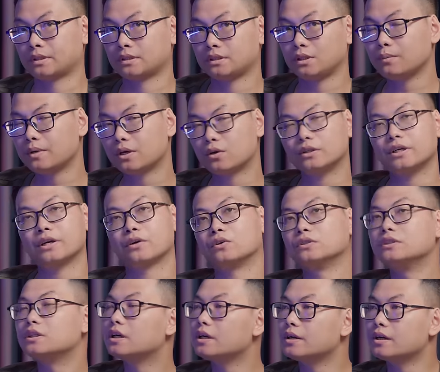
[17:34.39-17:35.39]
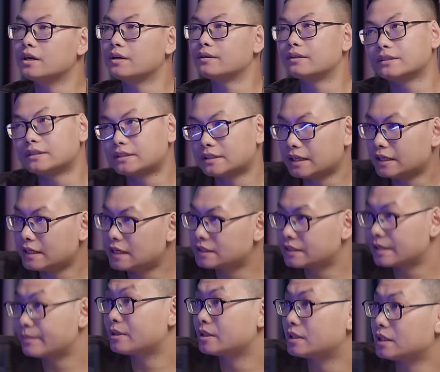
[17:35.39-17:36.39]
trong đấy có thể có những cái người sẽ đang
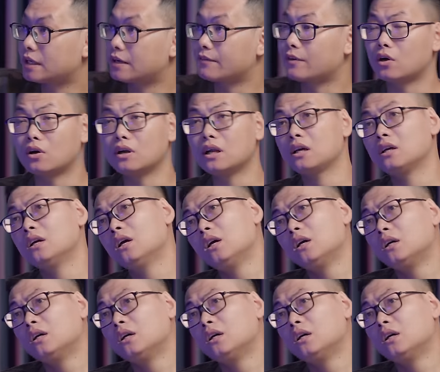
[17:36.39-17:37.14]
xem chương trình này và nói là